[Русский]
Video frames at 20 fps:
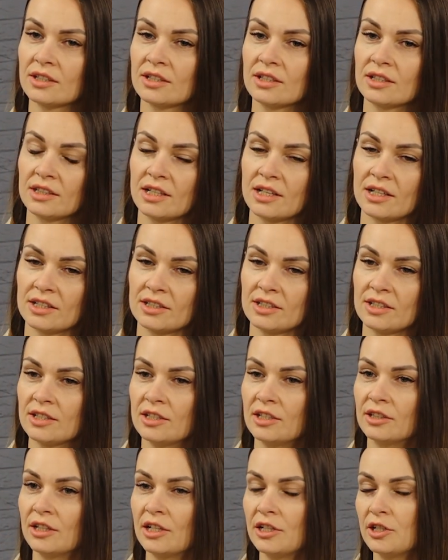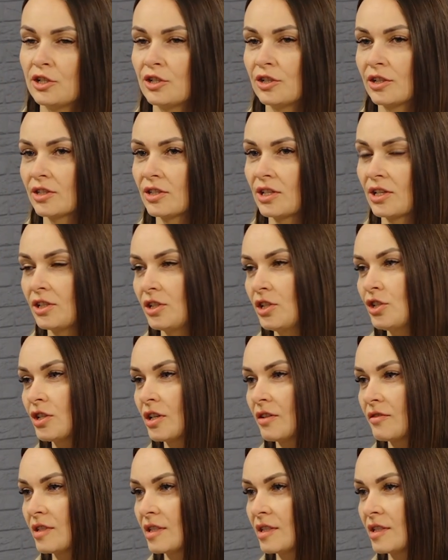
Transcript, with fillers: когда родители на личных страничках,